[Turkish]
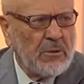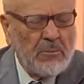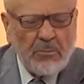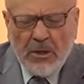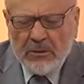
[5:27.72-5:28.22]

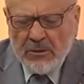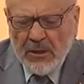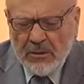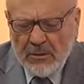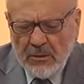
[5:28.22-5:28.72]

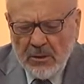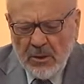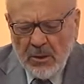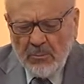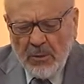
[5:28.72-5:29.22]
Partiler
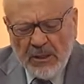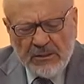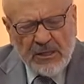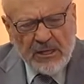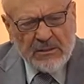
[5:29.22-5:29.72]

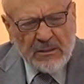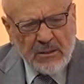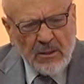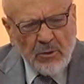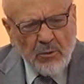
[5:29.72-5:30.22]
partiler
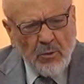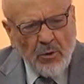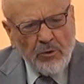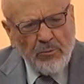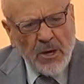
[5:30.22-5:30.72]

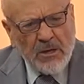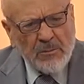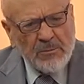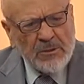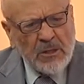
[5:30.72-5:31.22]
oy
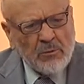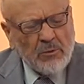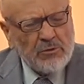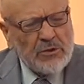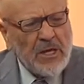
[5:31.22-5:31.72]
bakımından
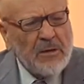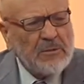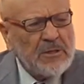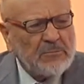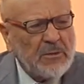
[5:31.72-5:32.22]
oy
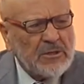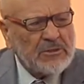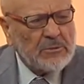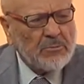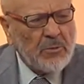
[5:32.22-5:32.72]
temin etmek
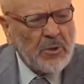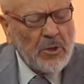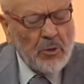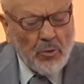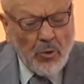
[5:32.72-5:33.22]
için
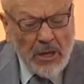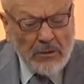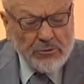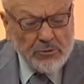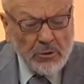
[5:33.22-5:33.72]

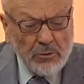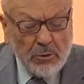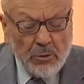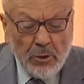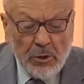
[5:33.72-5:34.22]

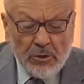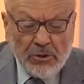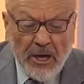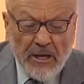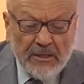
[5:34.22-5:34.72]
koalisyonu
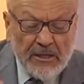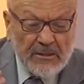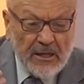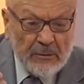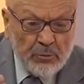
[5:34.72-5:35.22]
tayin
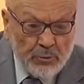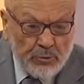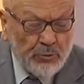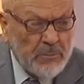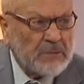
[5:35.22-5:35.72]
edilen
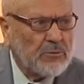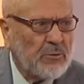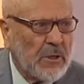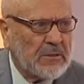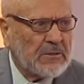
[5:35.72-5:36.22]
hükümet kurar.